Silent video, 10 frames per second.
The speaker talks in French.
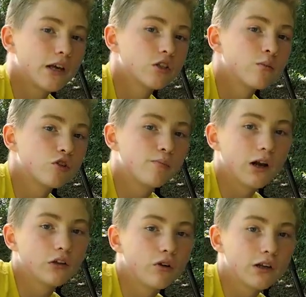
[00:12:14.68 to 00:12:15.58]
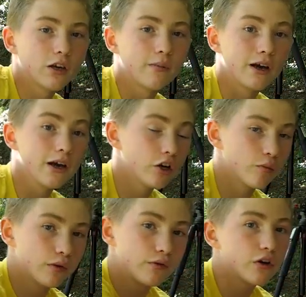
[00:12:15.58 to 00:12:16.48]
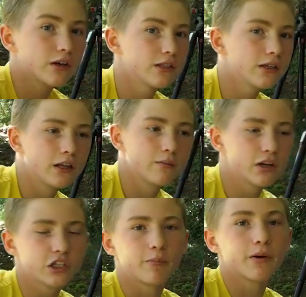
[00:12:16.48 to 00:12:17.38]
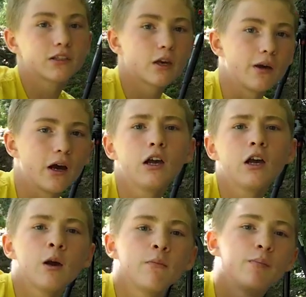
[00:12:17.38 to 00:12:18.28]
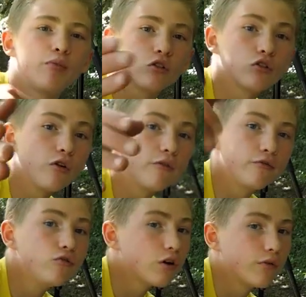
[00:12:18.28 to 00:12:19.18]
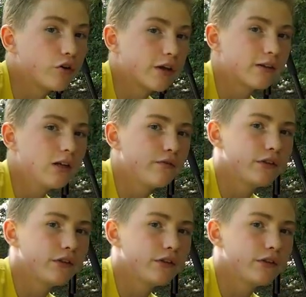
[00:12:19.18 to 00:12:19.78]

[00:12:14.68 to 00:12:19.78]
Par exemple, je parle de la caméra. Comme vous pouvez voir ici à l'image, il n'y a pas de caméra. Mais pourtant, vous, quand vous regardez la